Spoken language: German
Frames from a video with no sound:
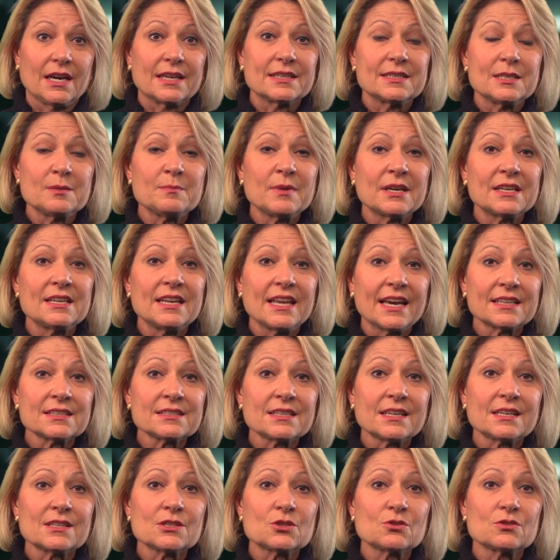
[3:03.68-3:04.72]
an dem man
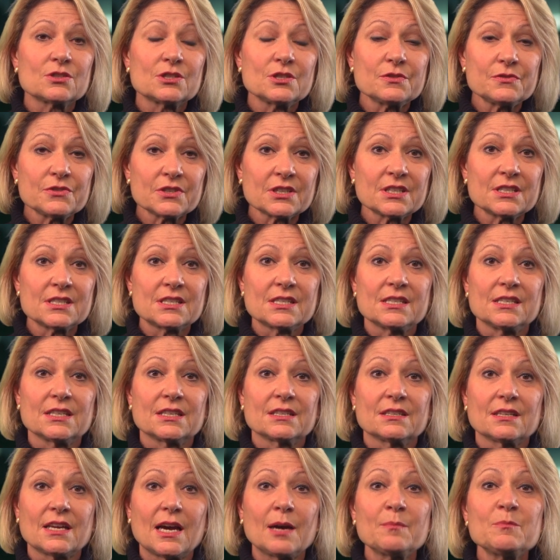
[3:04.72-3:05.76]
lernen kann zu
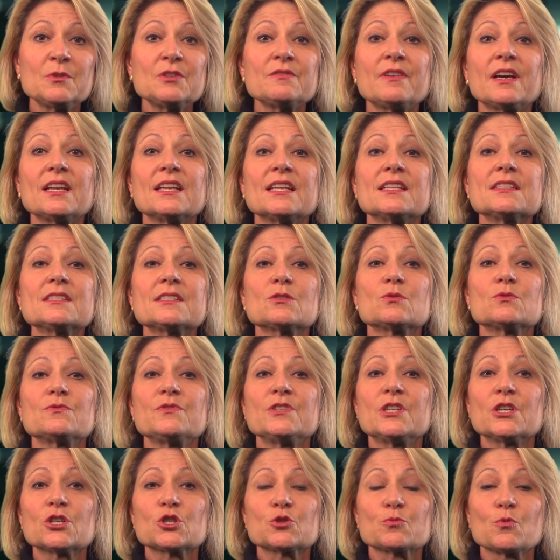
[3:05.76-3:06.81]
differenzieren, Ambivalenzen und
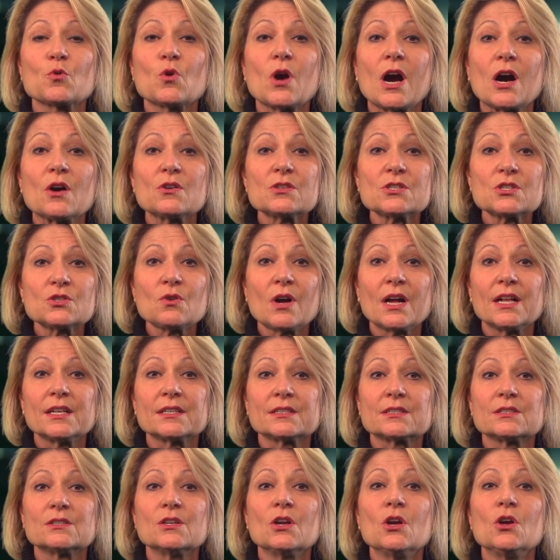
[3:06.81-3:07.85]
Widerspruch
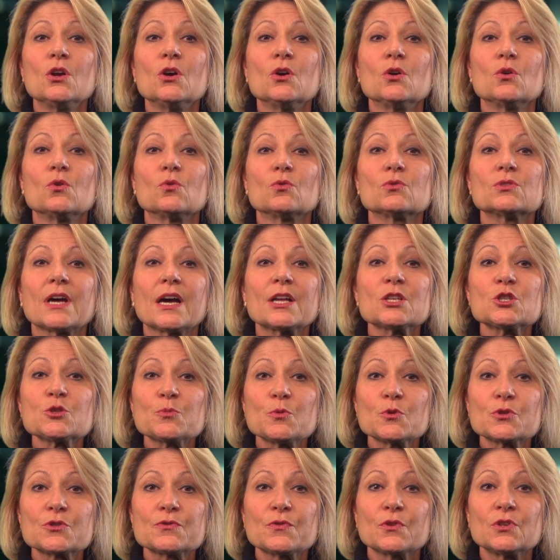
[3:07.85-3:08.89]
auszuhalten und
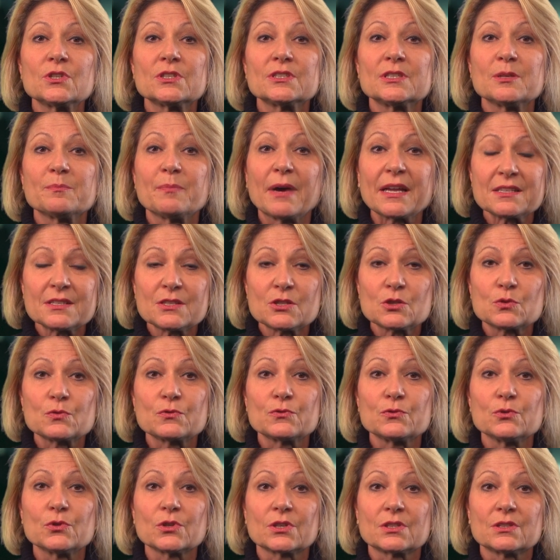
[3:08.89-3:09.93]
anspruchsvolle Debatten zu
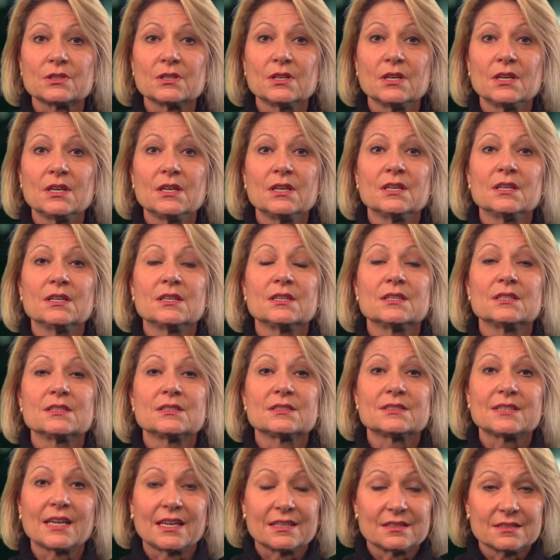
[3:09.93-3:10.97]
führen,
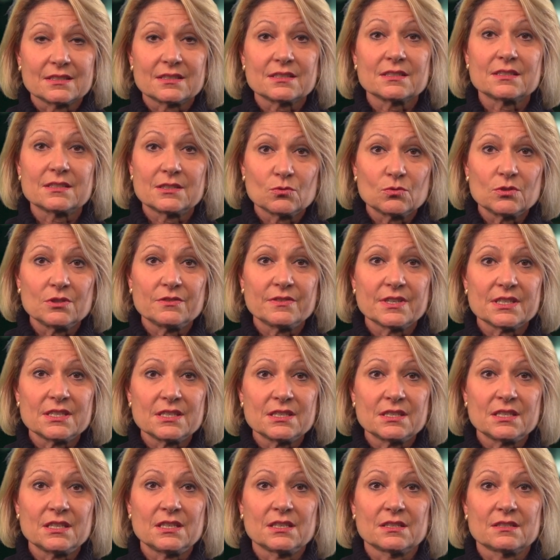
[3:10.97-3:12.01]
dann ist es die
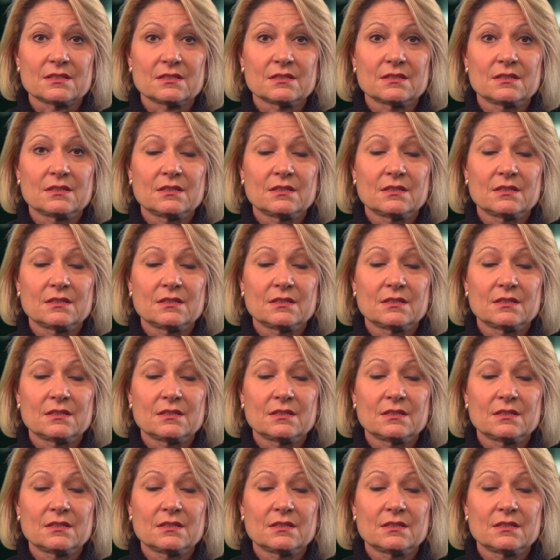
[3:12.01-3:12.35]
Universität.